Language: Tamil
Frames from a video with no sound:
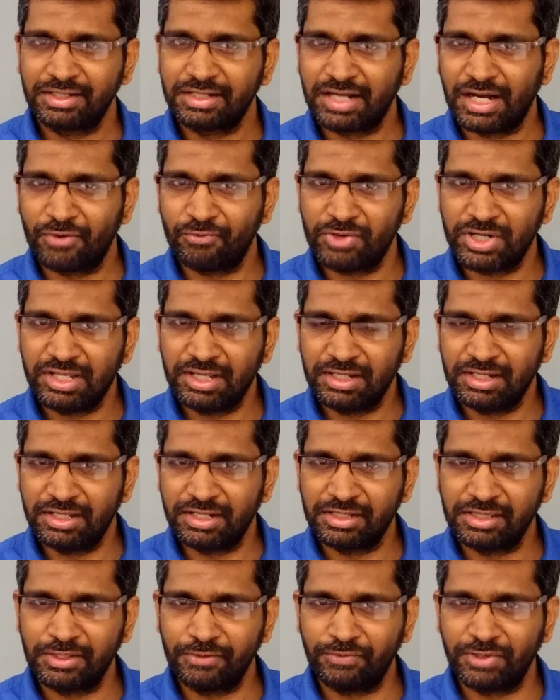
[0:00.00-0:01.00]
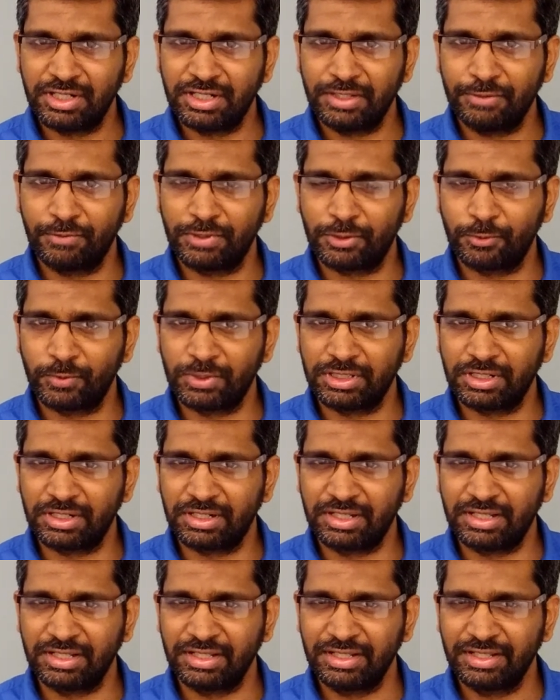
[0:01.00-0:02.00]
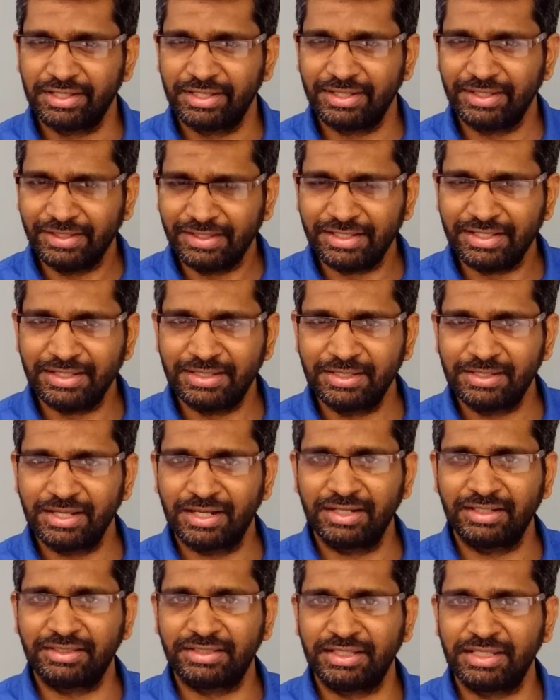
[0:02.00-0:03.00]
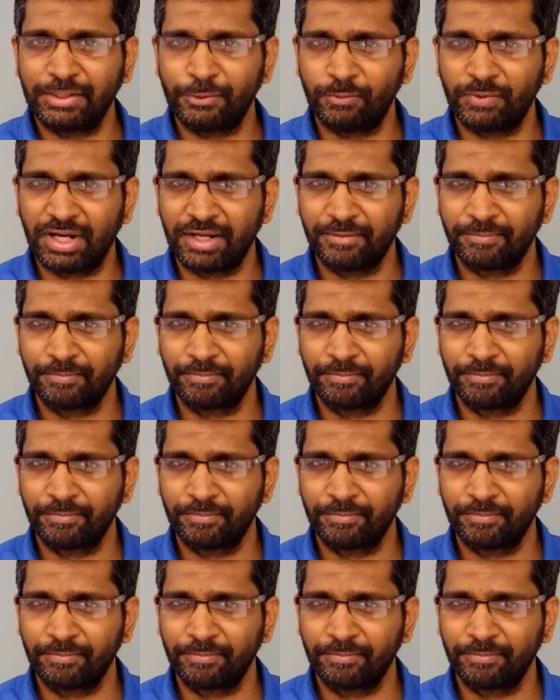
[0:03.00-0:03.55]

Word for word: கவலையிலிருந்து வெளியே வருவதற்கு இதுதான் தீர்வா